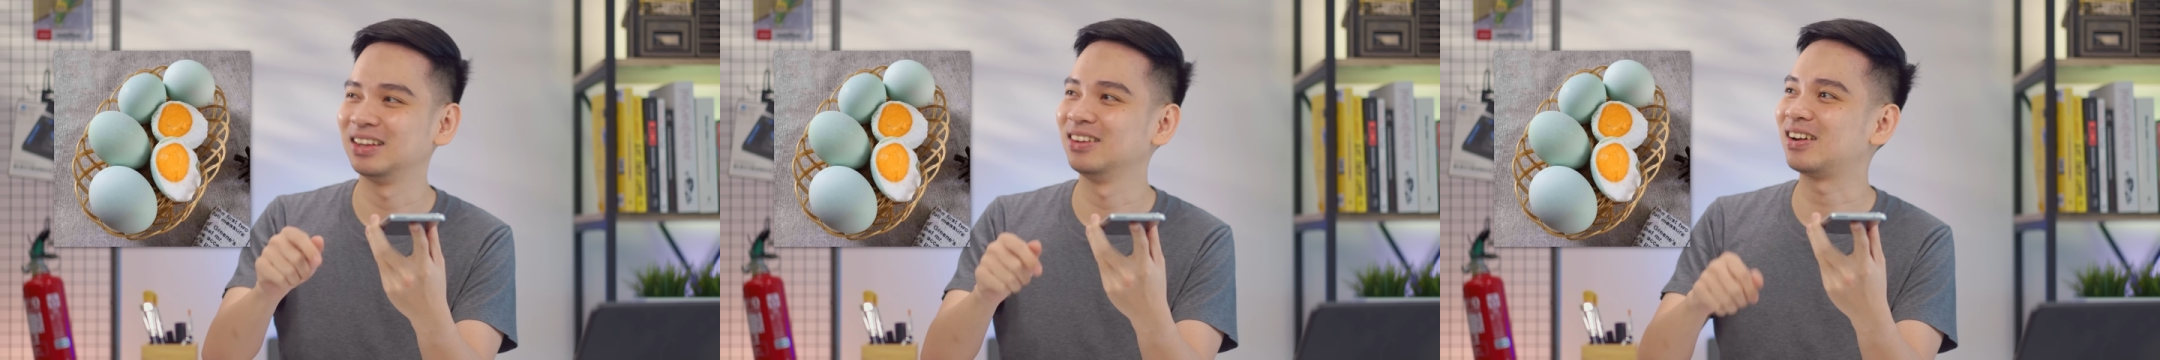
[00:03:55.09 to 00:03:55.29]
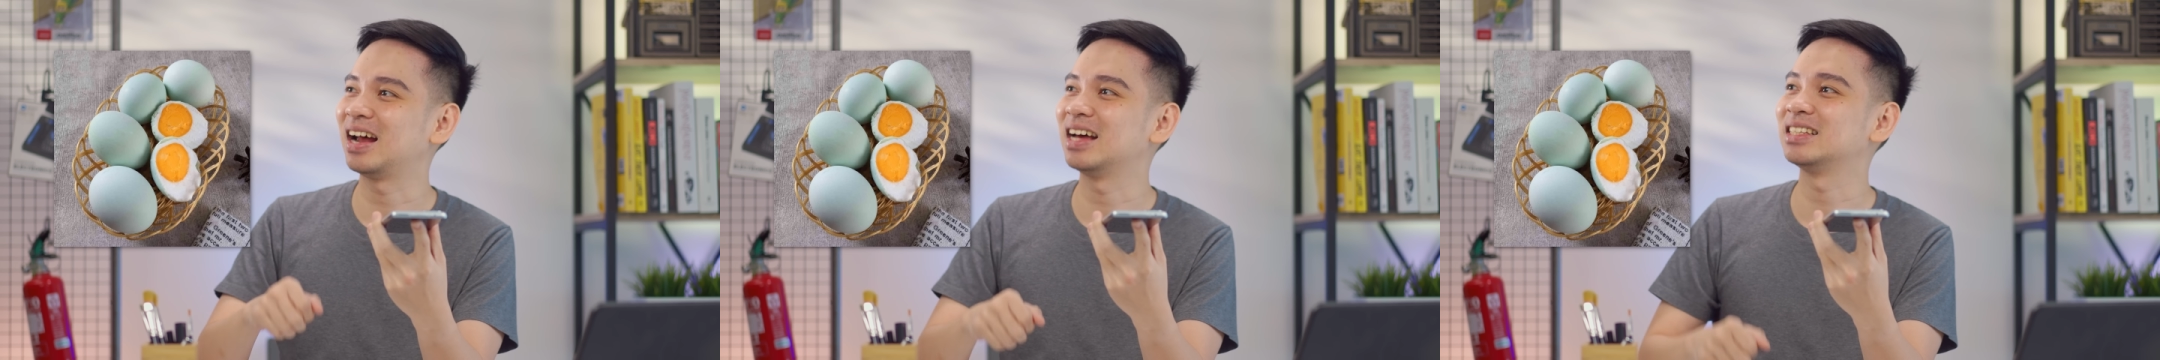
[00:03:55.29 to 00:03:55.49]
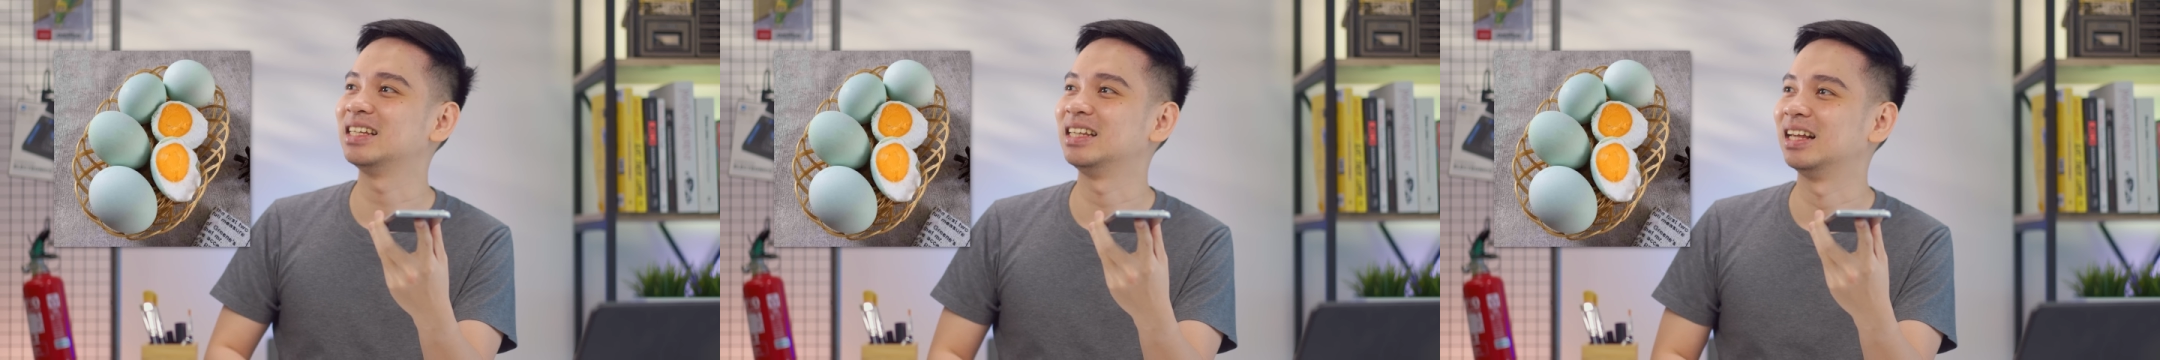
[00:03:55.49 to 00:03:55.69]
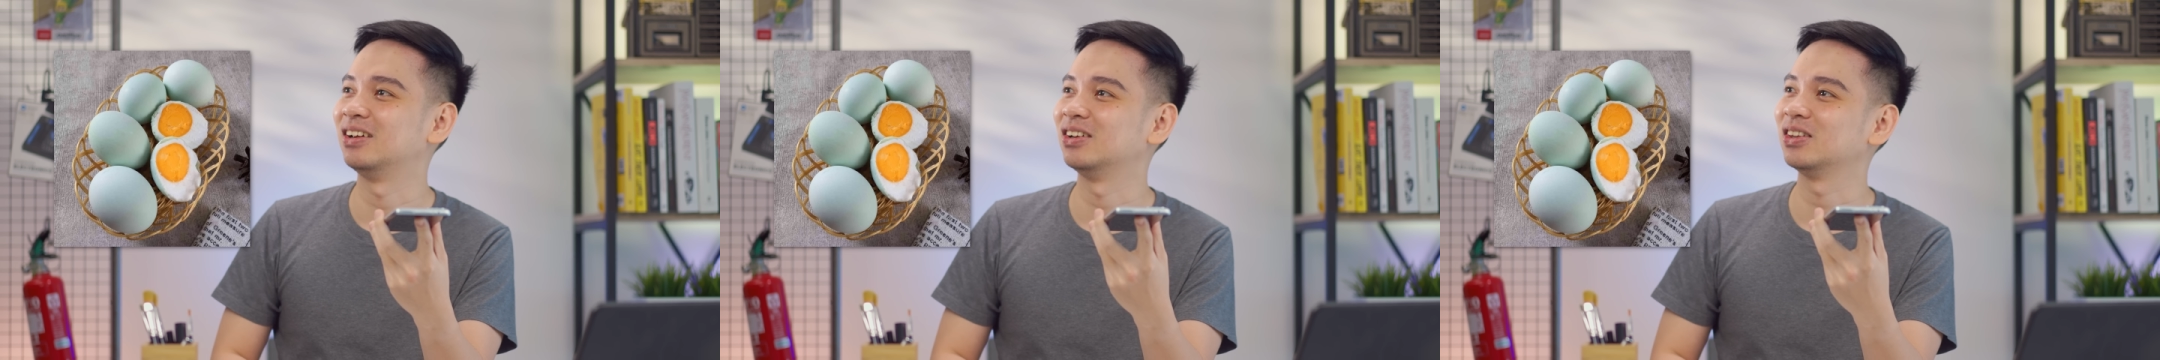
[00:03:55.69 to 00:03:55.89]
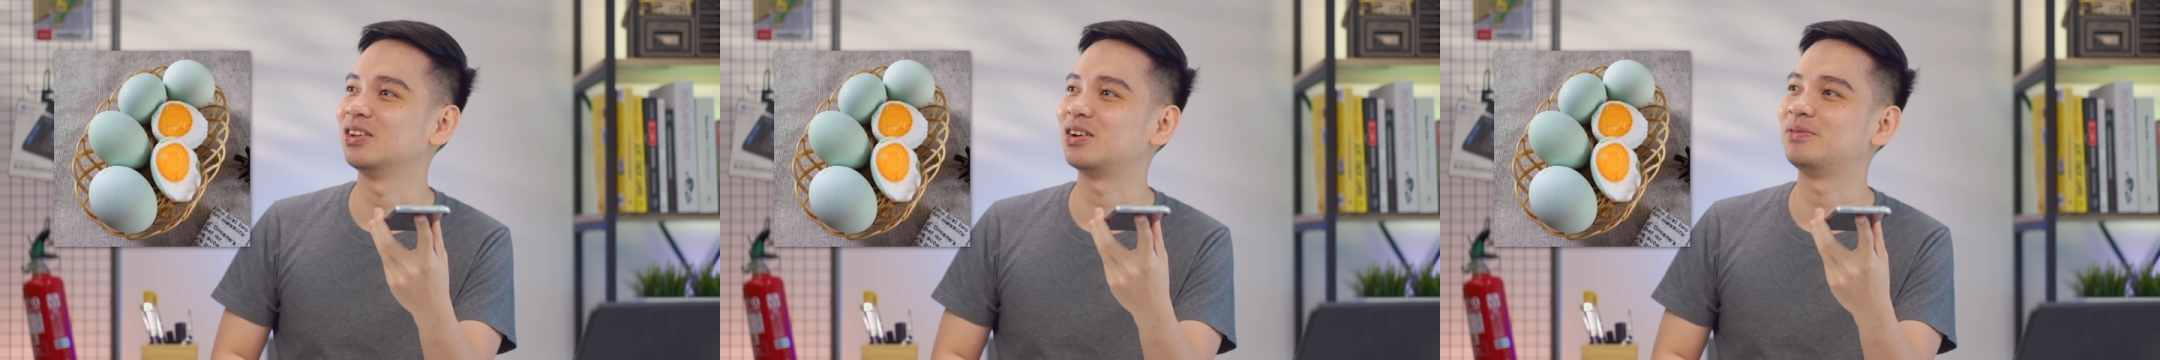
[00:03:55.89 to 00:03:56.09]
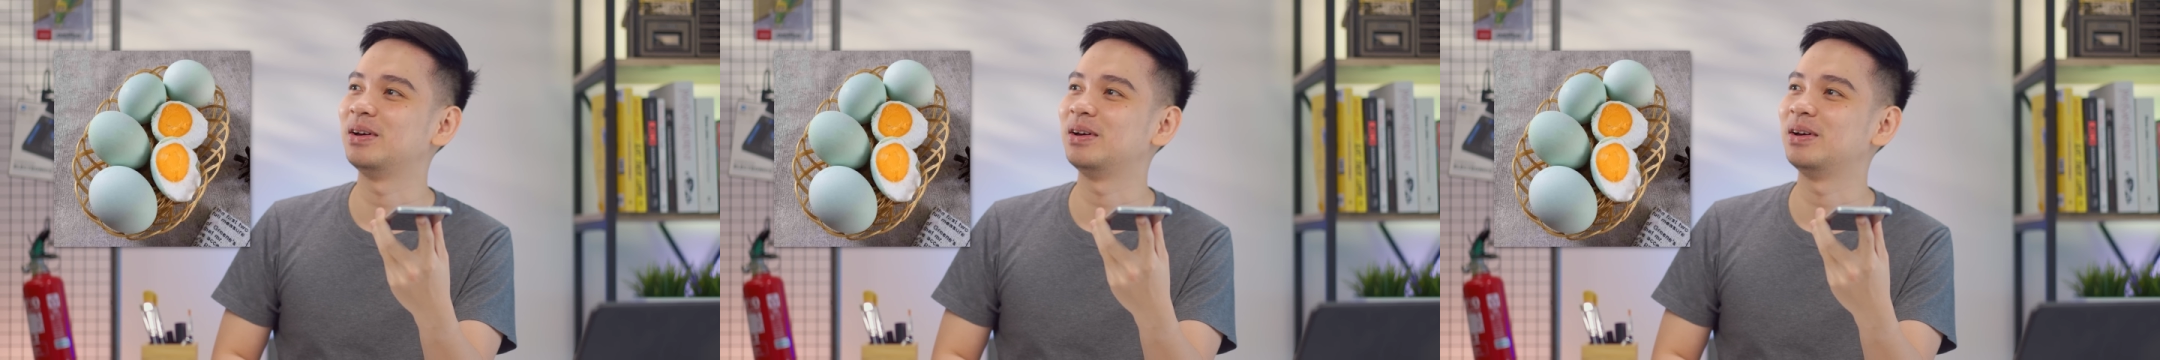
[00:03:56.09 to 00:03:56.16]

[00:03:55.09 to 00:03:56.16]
Telur asin kalau telur